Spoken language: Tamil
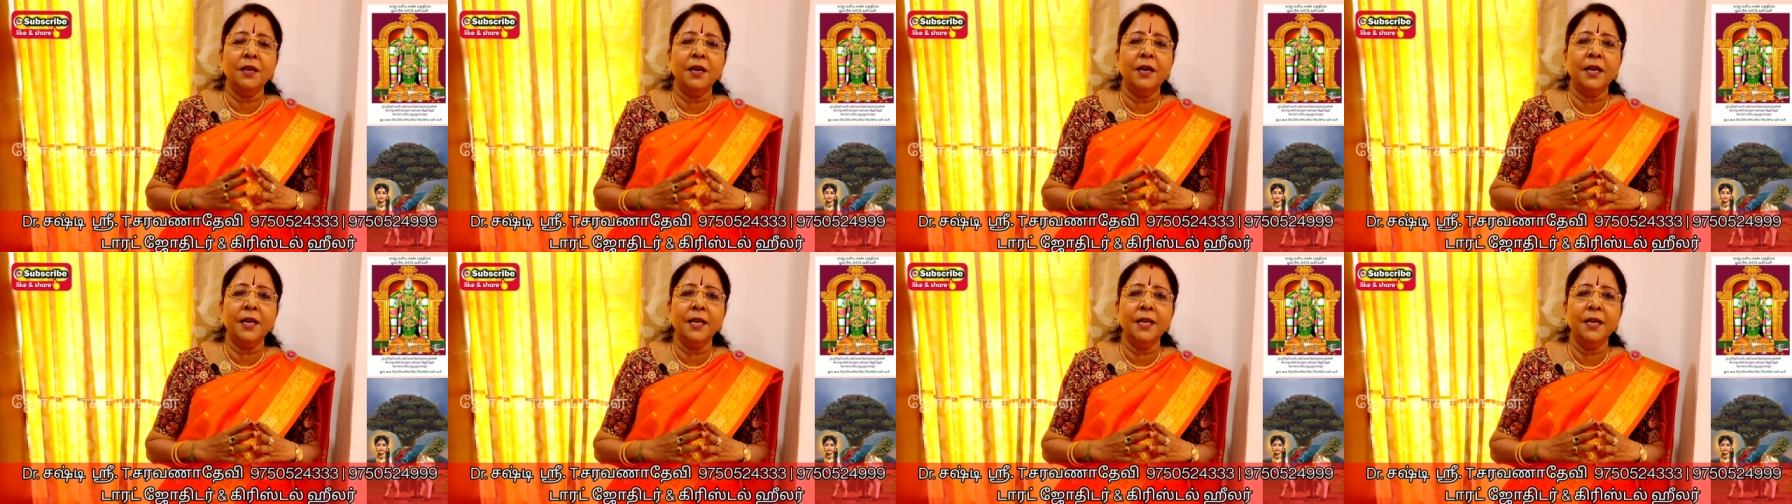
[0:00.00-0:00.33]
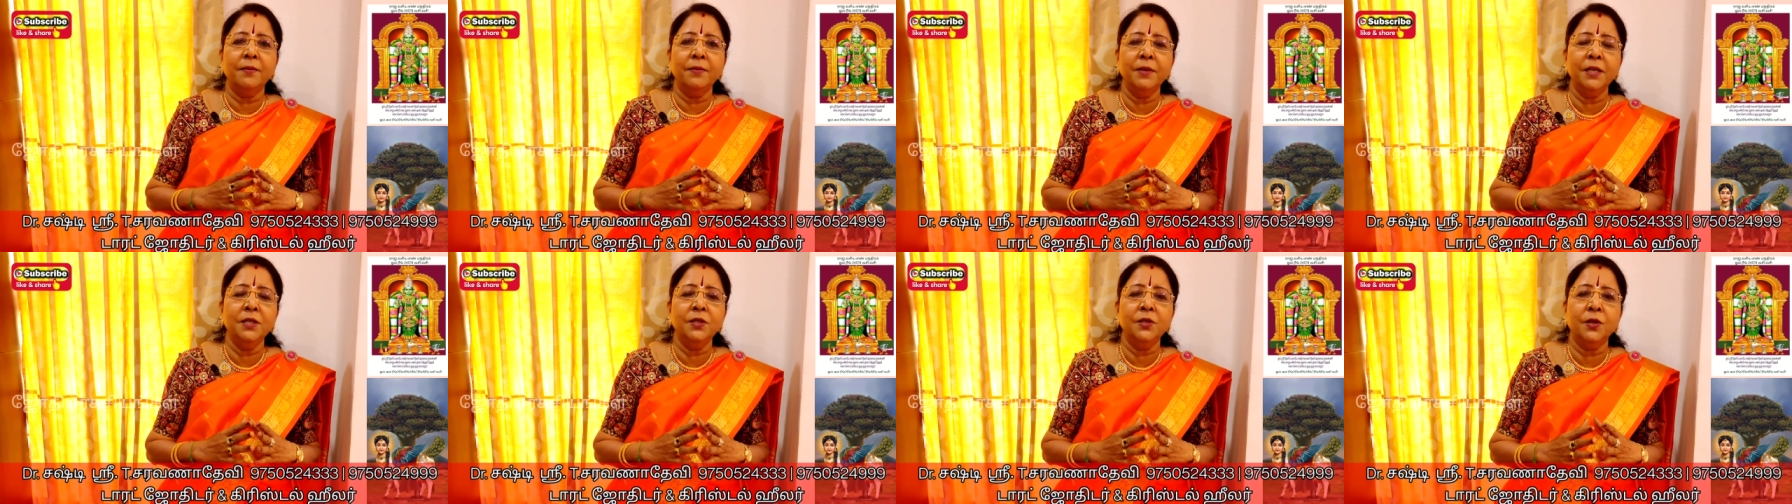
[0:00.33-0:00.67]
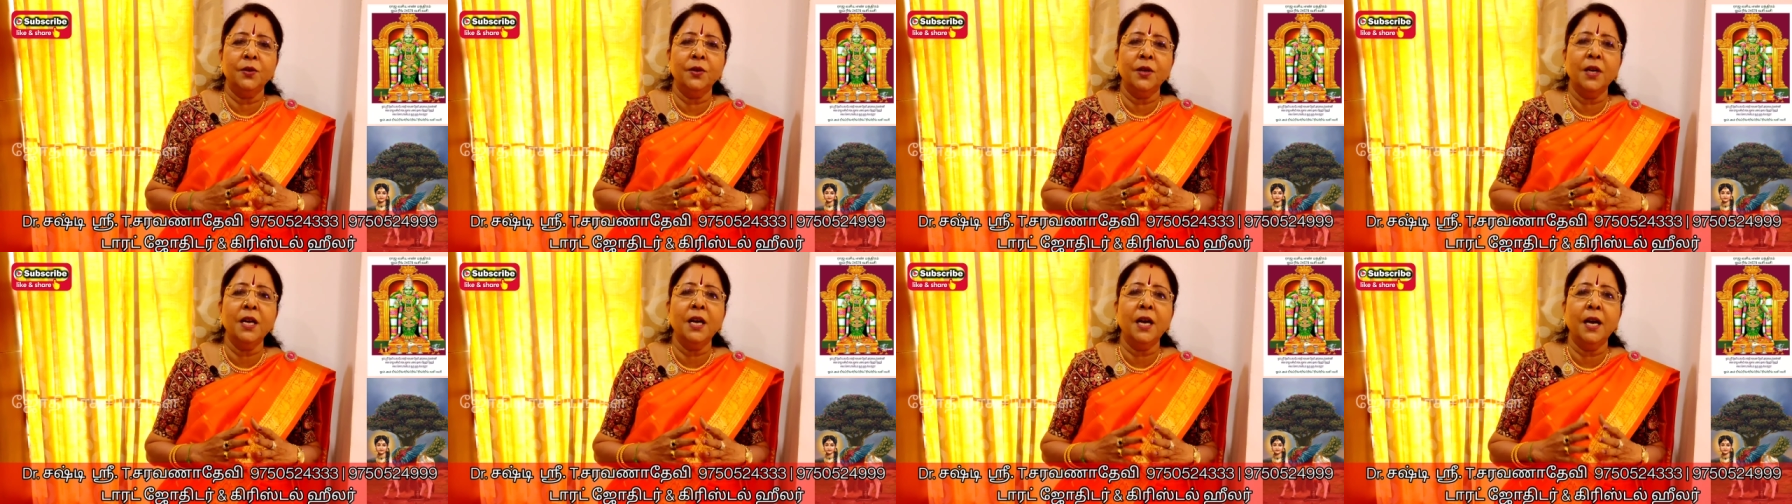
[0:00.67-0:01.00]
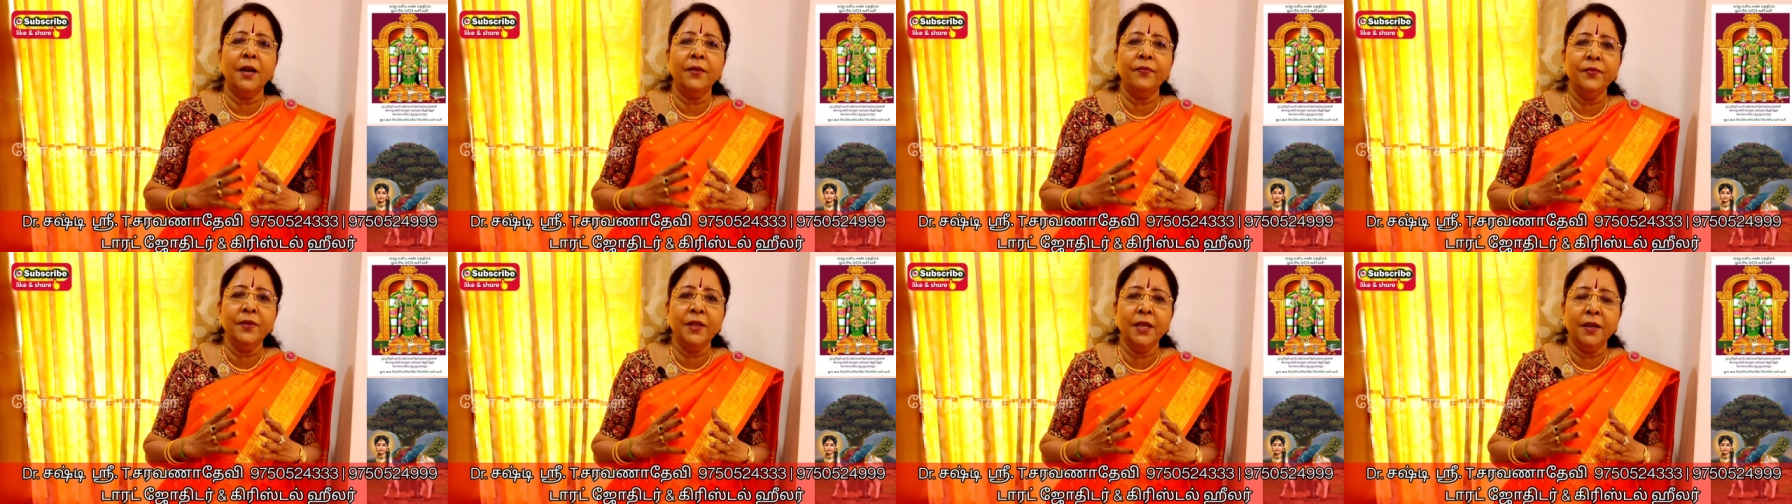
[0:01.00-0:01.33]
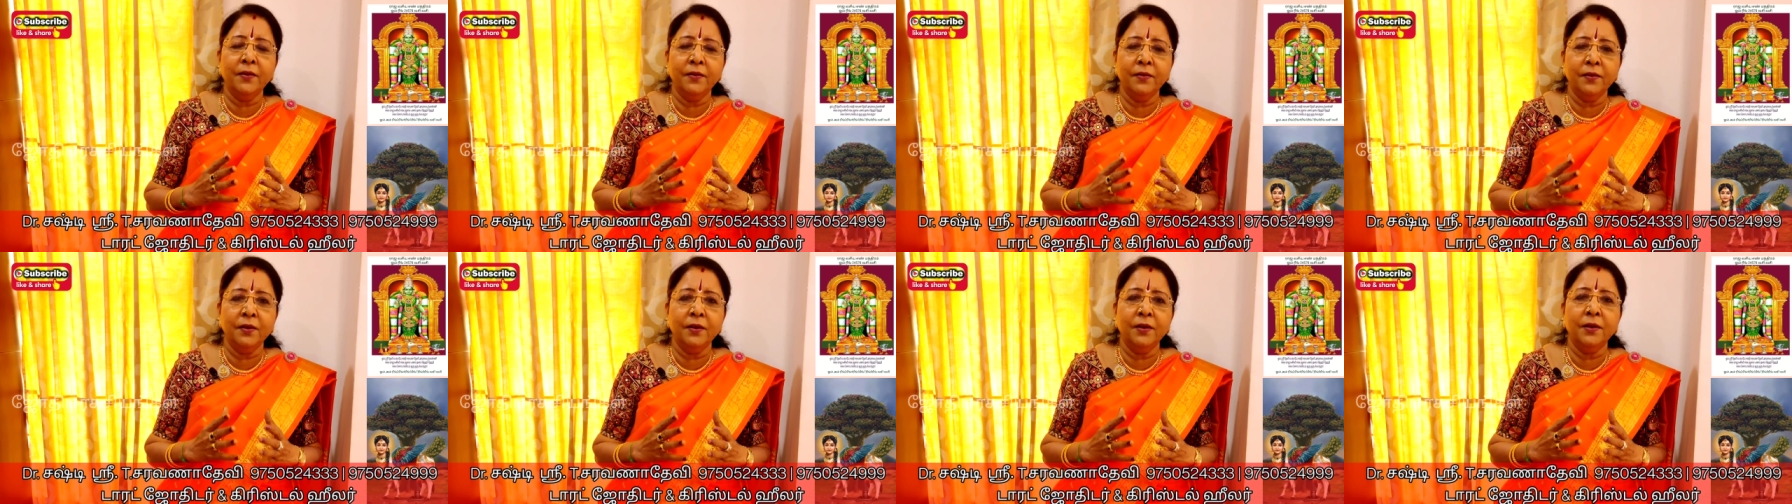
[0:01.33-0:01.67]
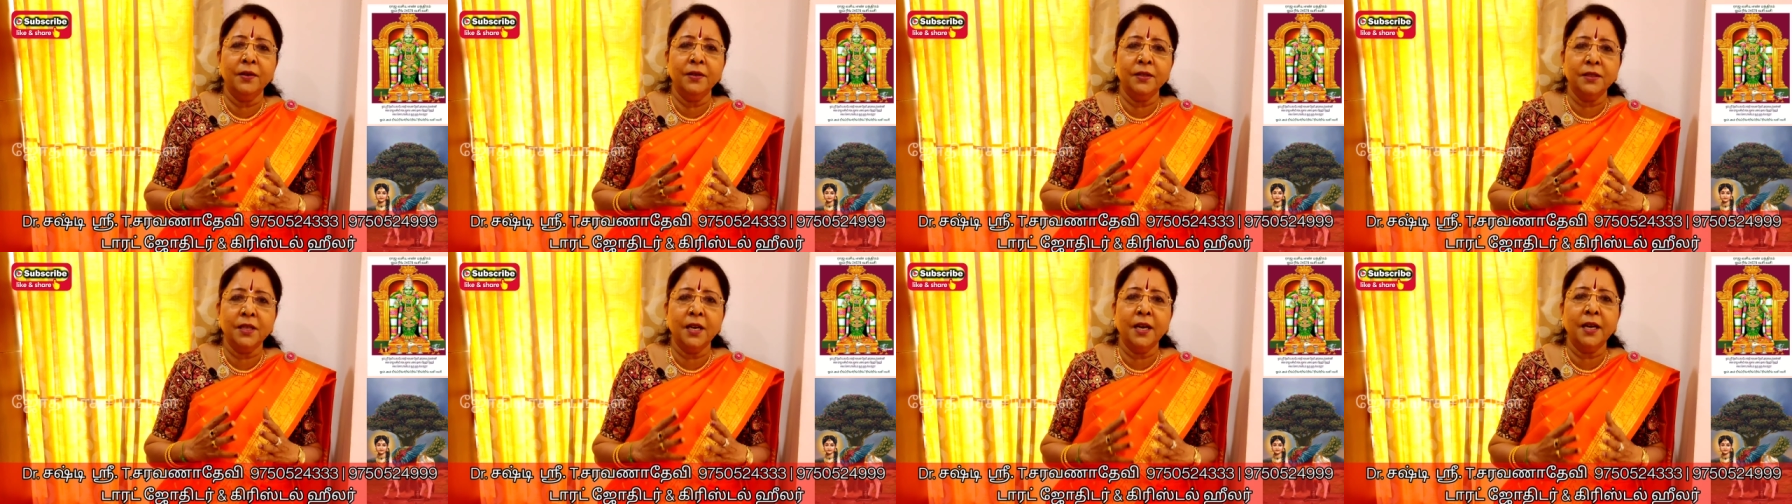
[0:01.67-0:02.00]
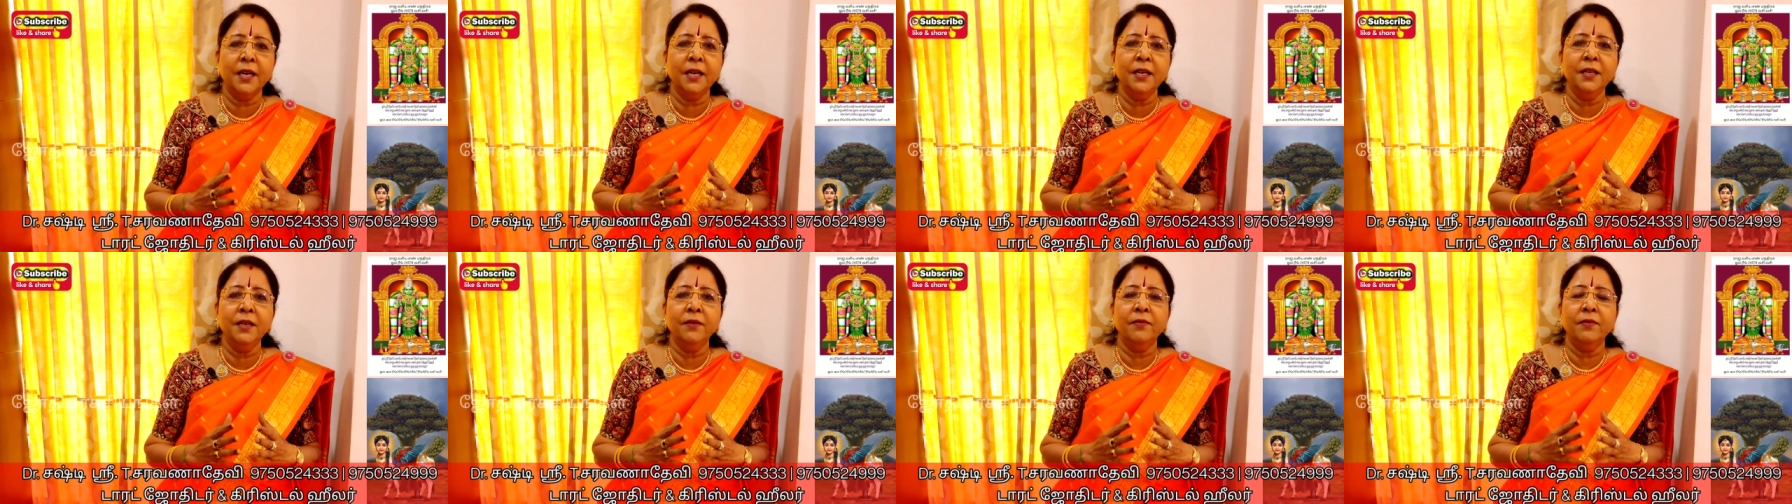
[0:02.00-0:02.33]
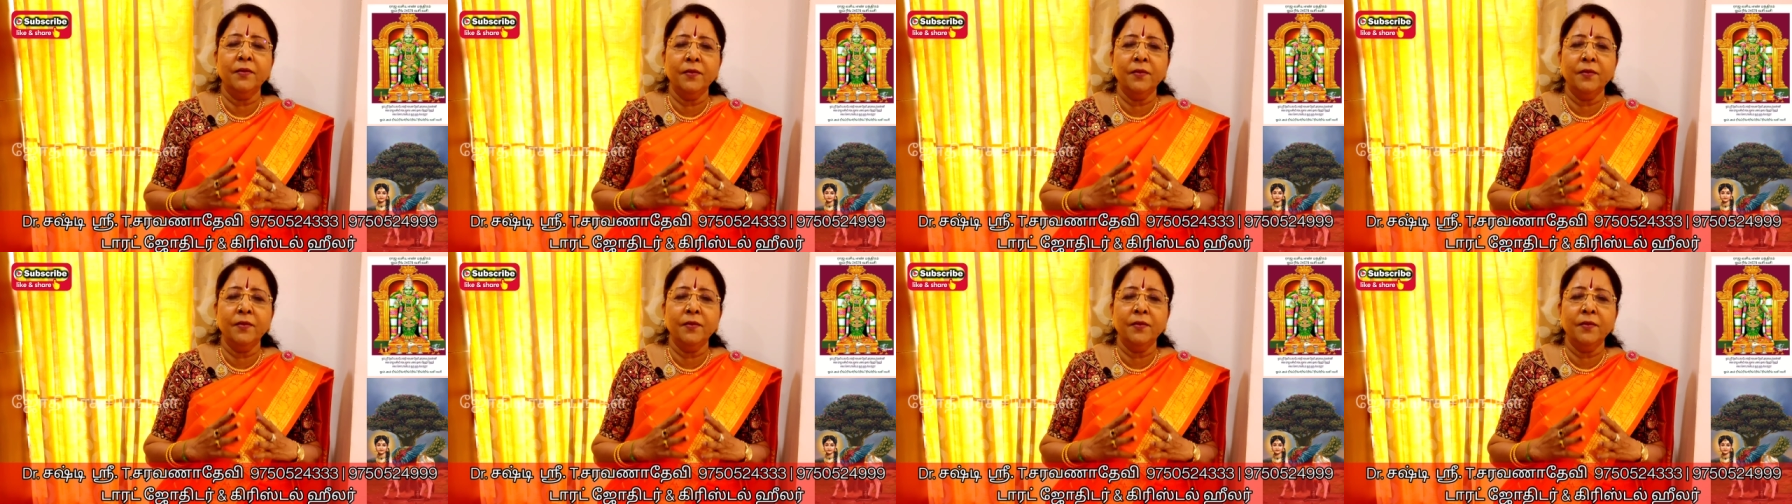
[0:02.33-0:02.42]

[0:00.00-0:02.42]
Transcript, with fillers: தாரை அப்படின்னு சொன்னால் அந்த தாரை